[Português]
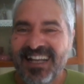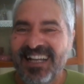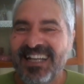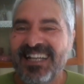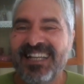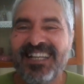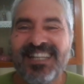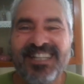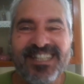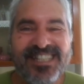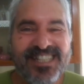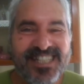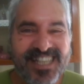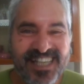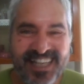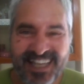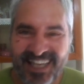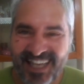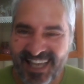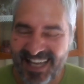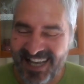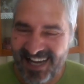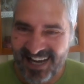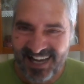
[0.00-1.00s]

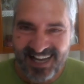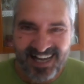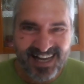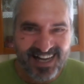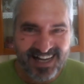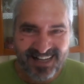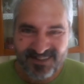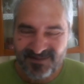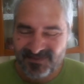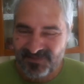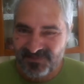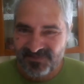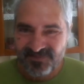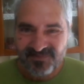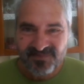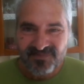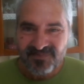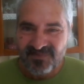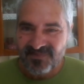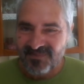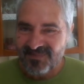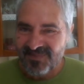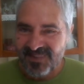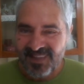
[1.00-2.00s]
Enchiqueirar
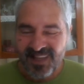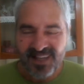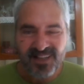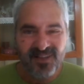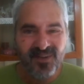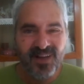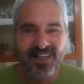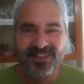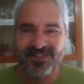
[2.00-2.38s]
não